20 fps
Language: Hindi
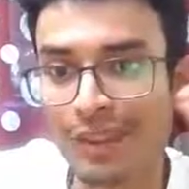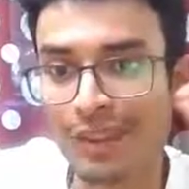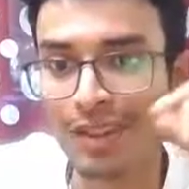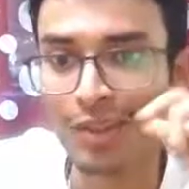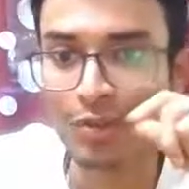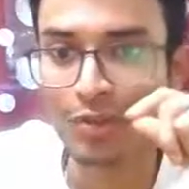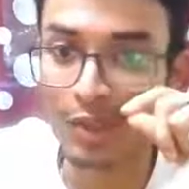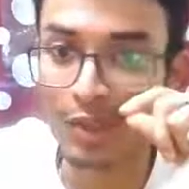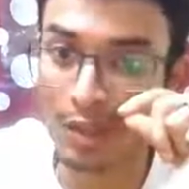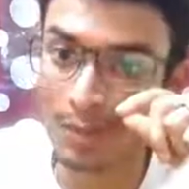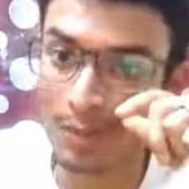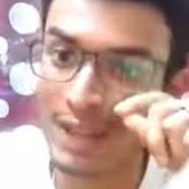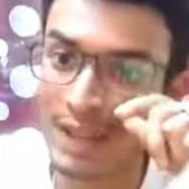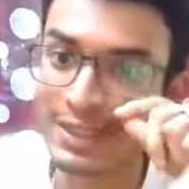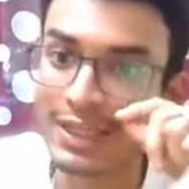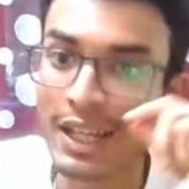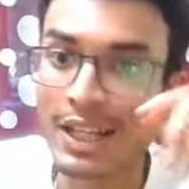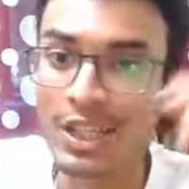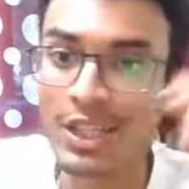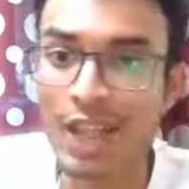उसके बाद
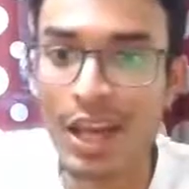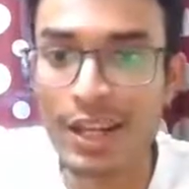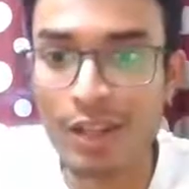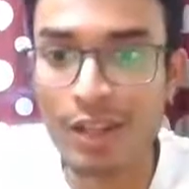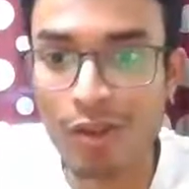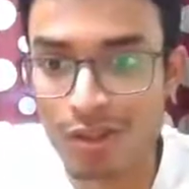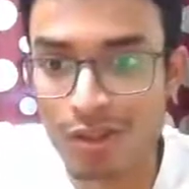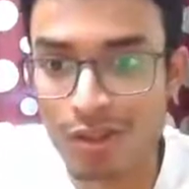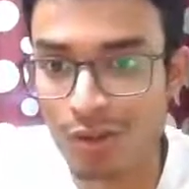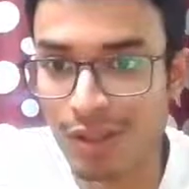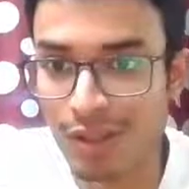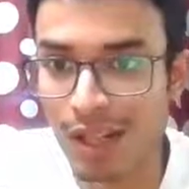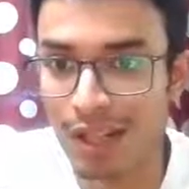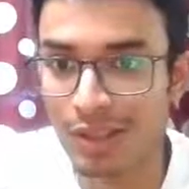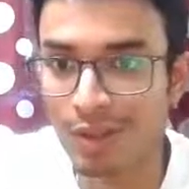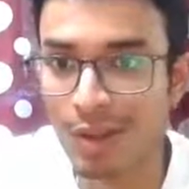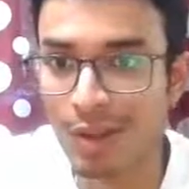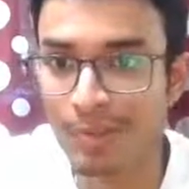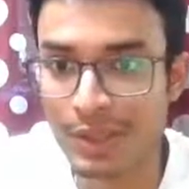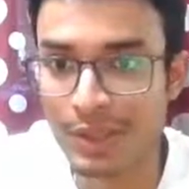भास्कराचार्य कॉलेज को डाल
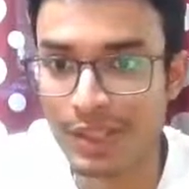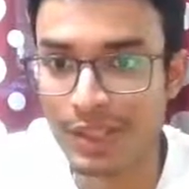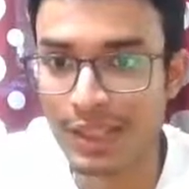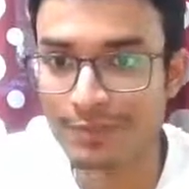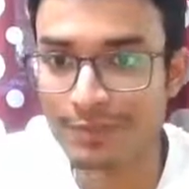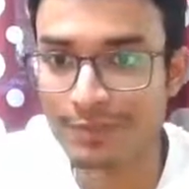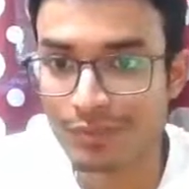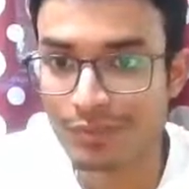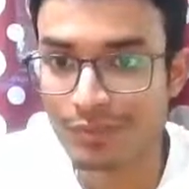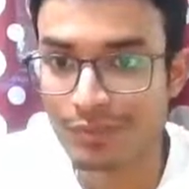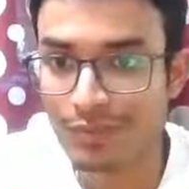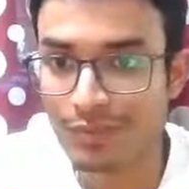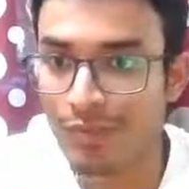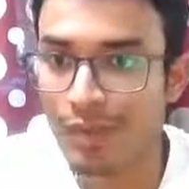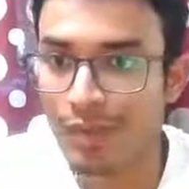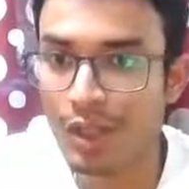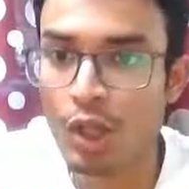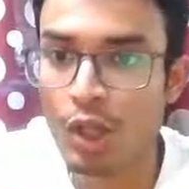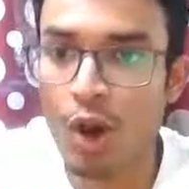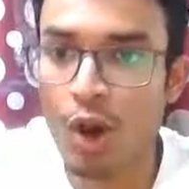दो आप ठीक है
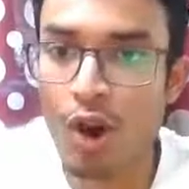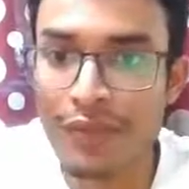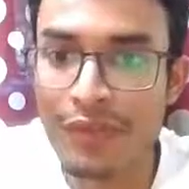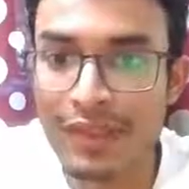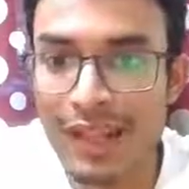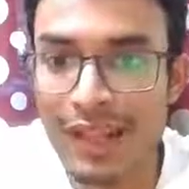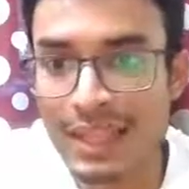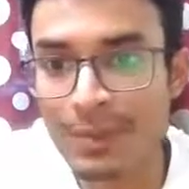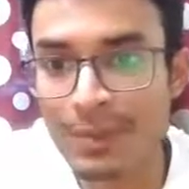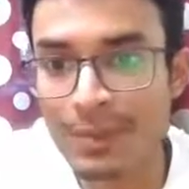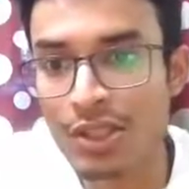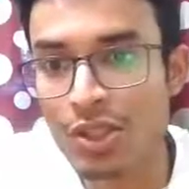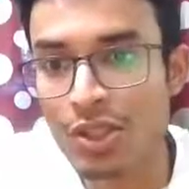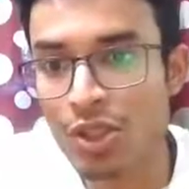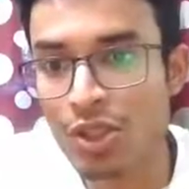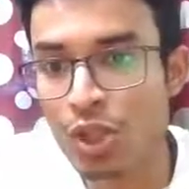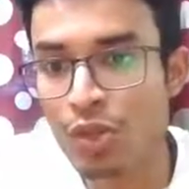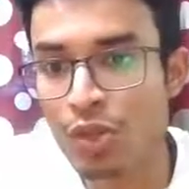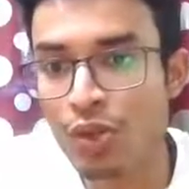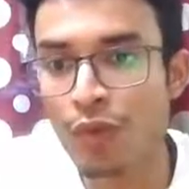और फिर लास्ट में
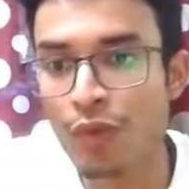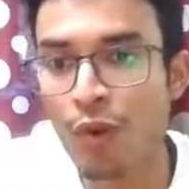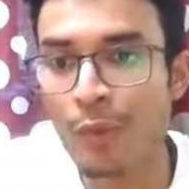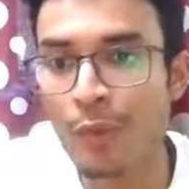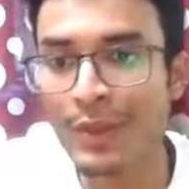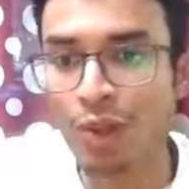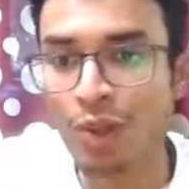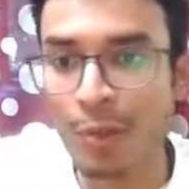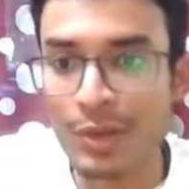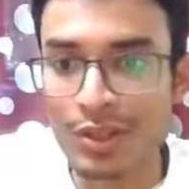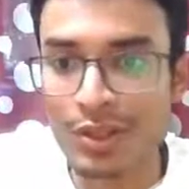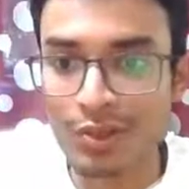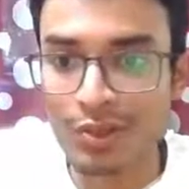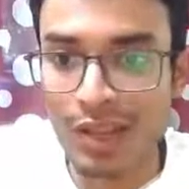इंस्टीट्यूट ऑफ होम इकोनॉमिक्स को